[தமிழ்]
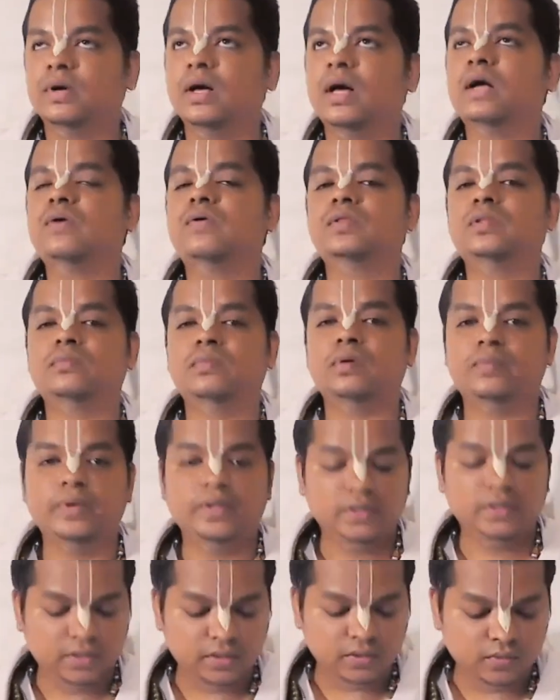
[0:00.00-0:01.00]
பாகவதம்
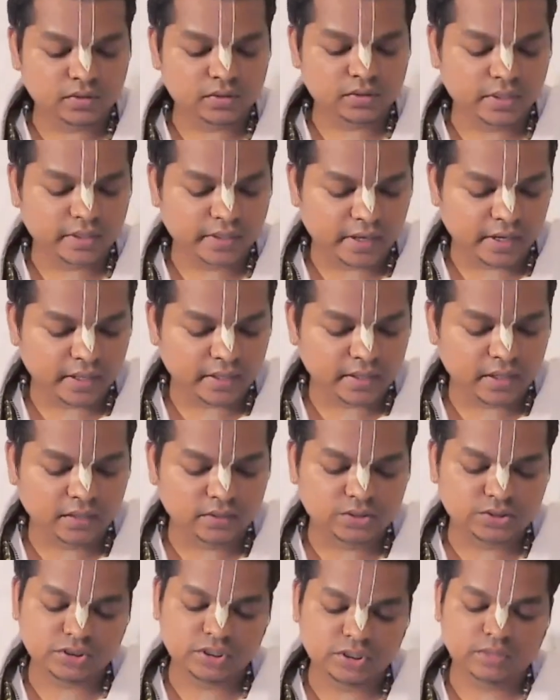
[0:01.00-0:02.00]
அப்படிங்கிறது ஒருத்தர்
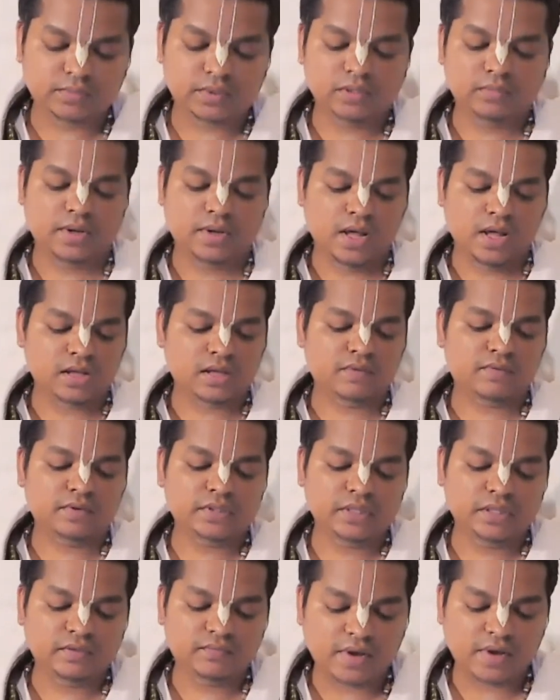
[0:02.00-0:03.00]
கிடைக்காது ஸ்ரீமத்
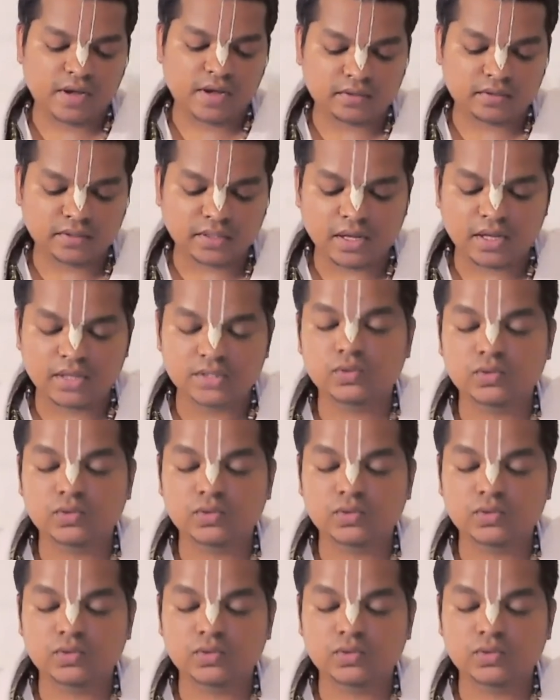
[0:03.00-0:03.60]
பாகவதி வார்த்தா